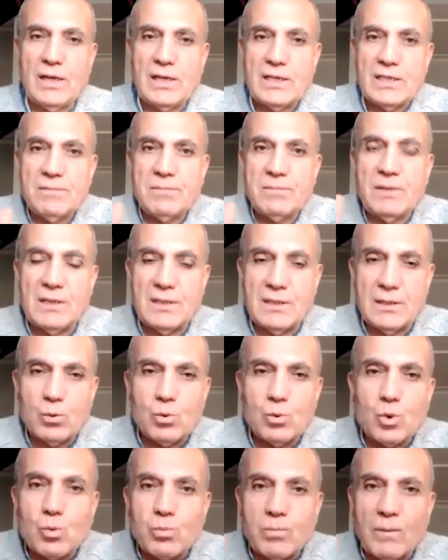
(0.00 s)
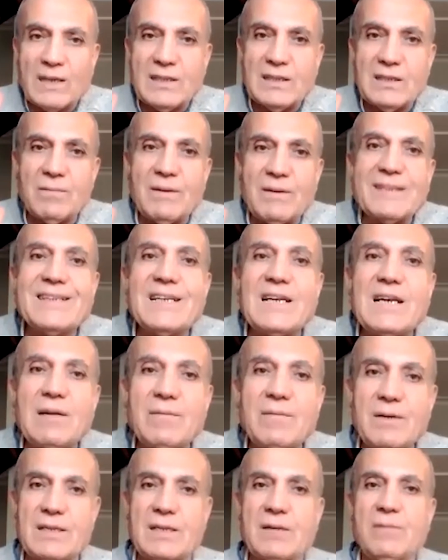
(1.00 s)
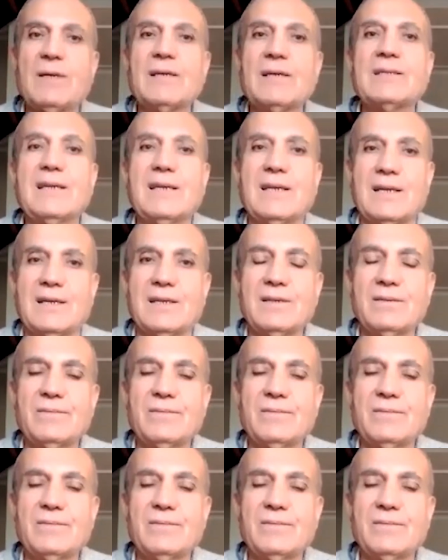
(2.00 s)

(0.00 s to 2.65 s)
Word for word: Şimdi susmak demek dinlemek demek değil.